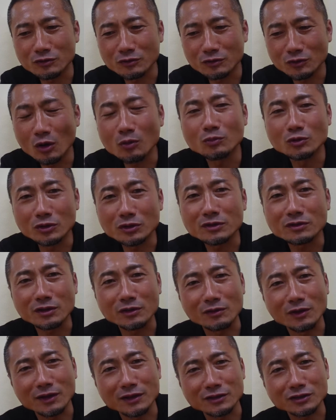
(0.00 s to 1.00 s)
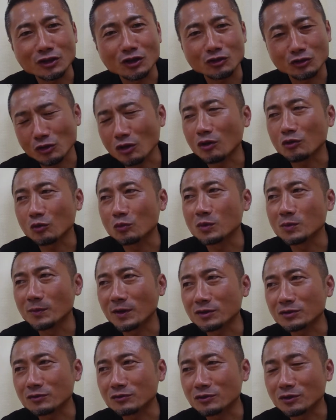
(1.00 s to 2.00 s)
飲むっていう話になって「いや飲み
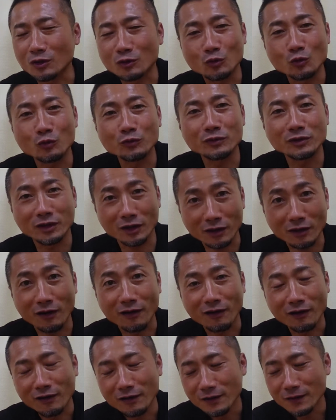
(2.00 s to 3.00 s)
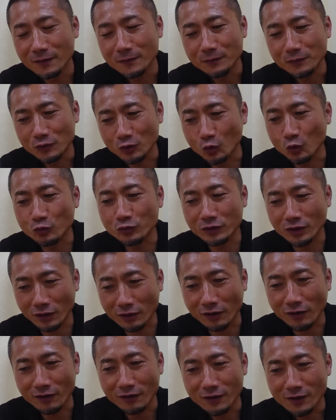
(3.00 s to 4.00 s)
ます」って飲んだら飲んだ
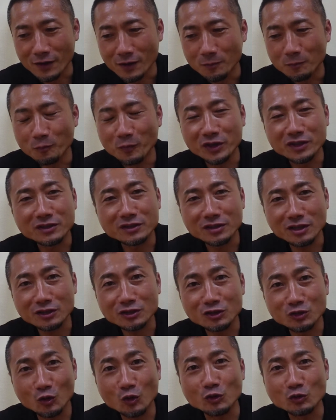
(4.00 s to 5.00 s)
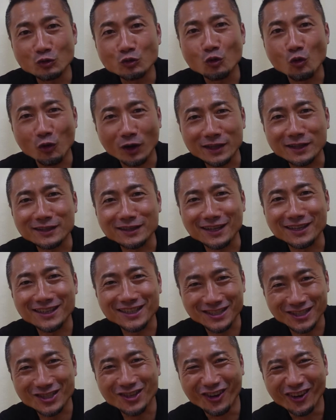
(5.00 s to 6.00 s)
らめっちゃすごいうんこが出たん
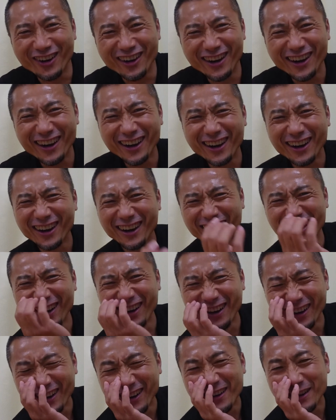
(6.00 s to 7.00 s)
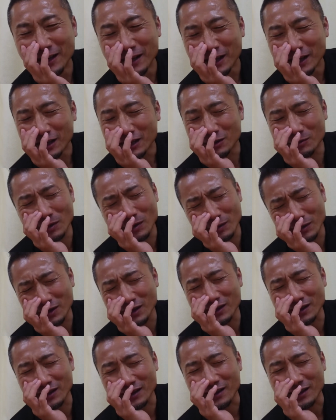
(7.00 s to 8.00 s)
ですよ今ま
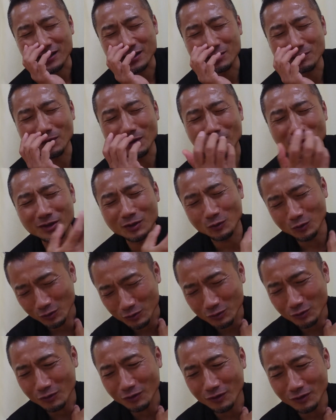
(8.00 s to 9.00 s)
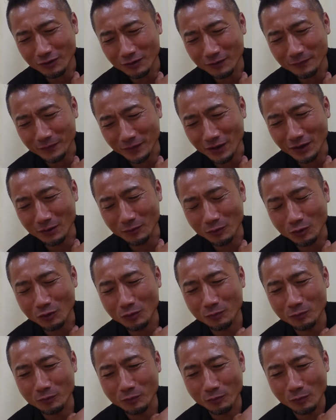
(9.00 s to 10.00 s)
で今まで本当ね
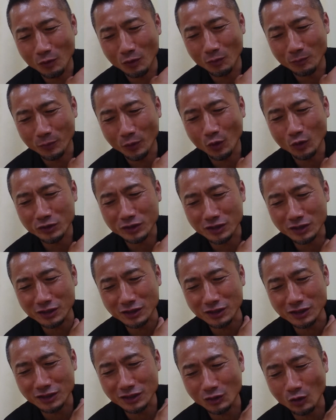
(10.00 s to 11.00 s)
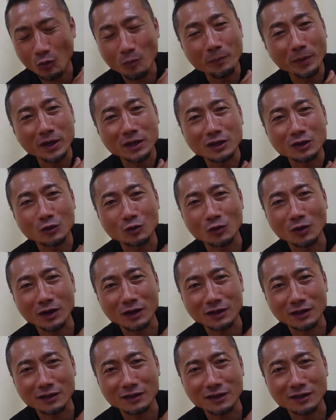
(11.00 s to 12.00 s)
もう病気オンパレードの
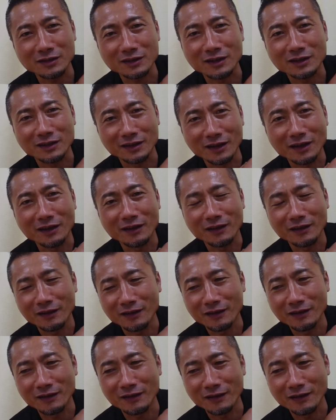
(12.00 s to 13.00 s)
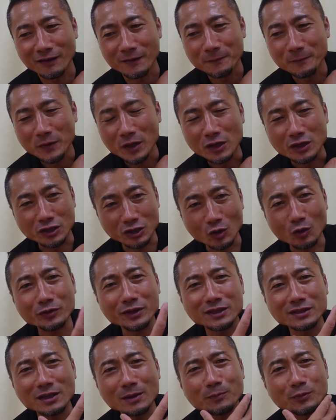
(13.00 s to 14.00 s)
体だったんでね、えー、いろん
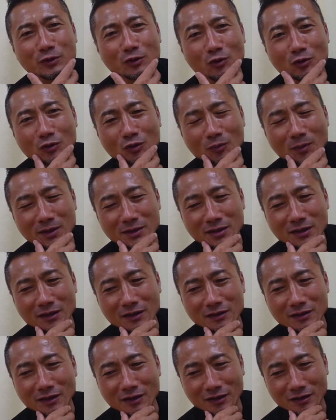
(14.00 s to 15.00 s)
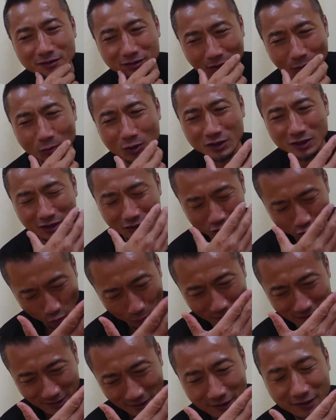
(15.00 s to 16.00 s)
なサプリを飲まされた飲ま
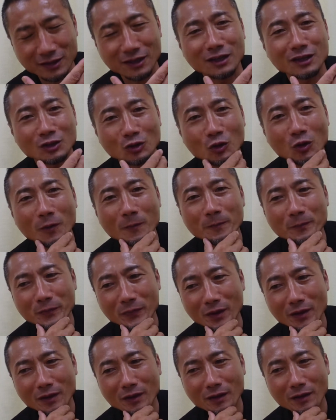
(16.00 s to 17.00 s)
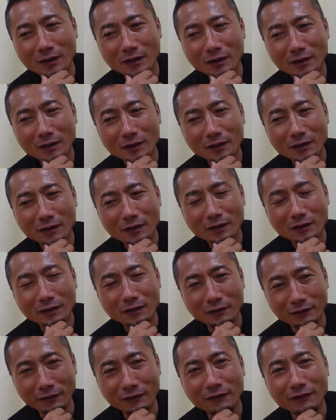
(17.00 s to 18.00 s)
飲まされたけど、
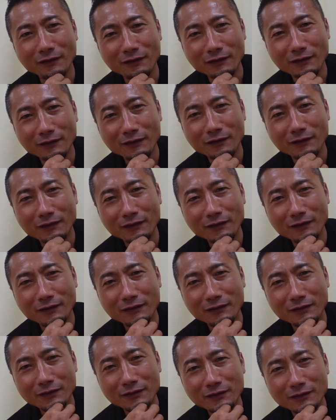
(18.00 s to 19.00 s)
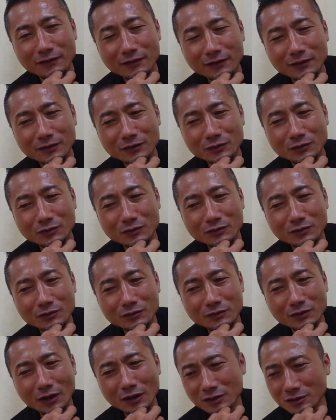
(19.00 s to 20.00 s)

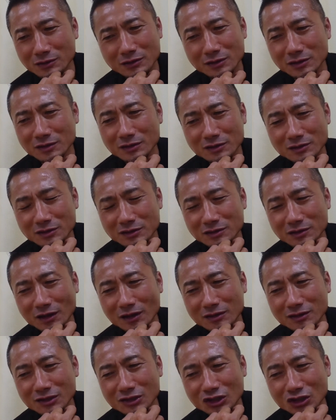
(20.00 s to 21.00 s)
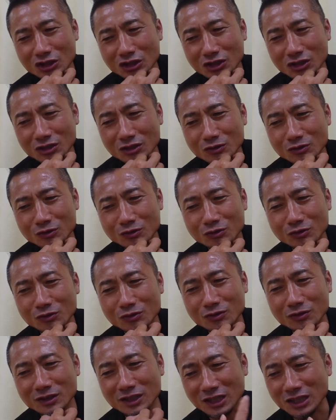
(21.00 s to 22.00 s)
うん、何ら聞
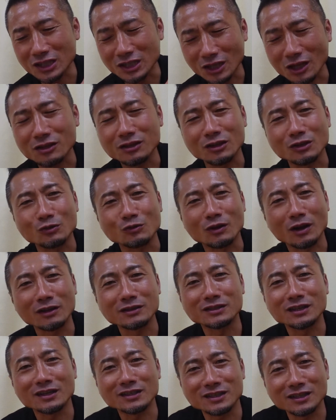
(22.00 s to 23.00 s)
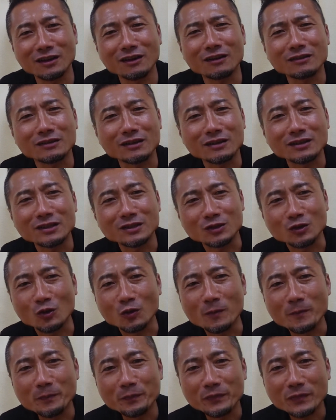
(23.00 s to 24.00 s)
く聞いたっていう感じがしなかったんですよ
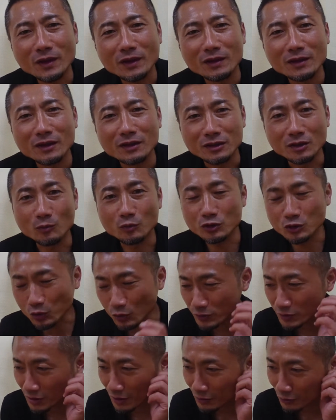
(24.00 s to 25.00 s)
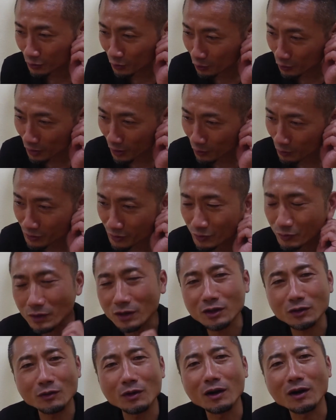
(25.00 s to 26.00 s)
でもひとりさんとこの青汁
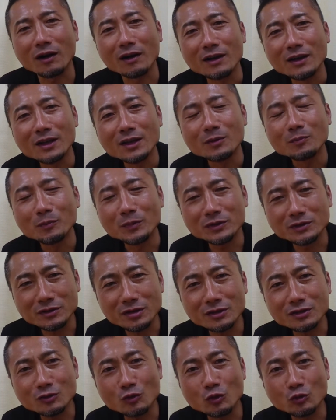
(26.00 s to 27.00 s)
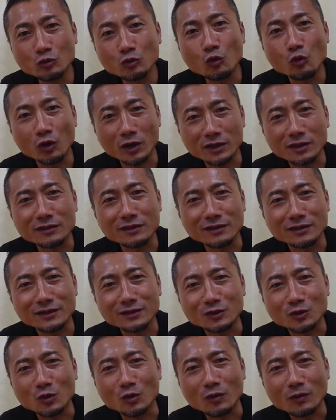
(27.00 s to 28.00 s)
だけはめっちゃすごいうんこが出たんで
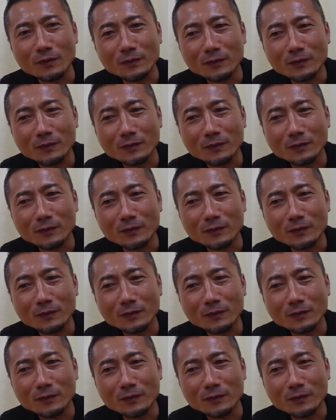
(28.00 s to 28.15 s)
すよ